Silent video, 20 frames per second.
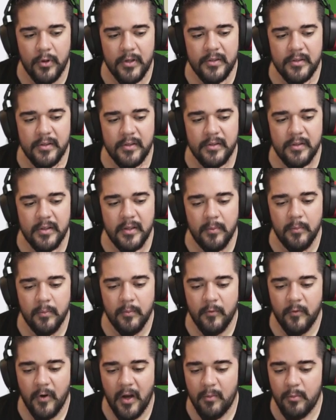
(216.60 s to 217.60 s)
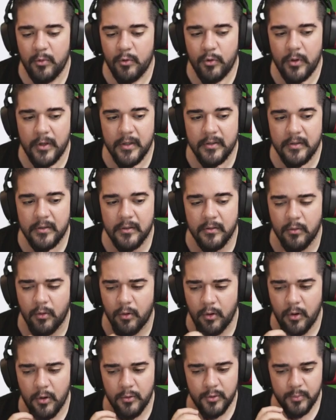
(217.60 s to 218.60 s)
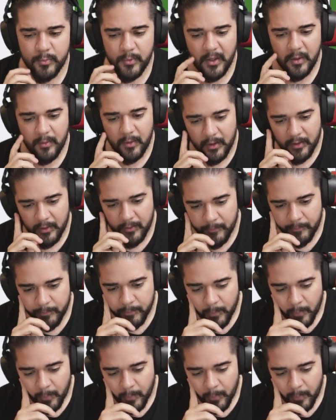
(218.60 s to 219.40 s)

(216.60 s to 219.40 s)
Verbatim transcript: Quest isteyeyim. Var mı quest? Onun Ona tiplere bak.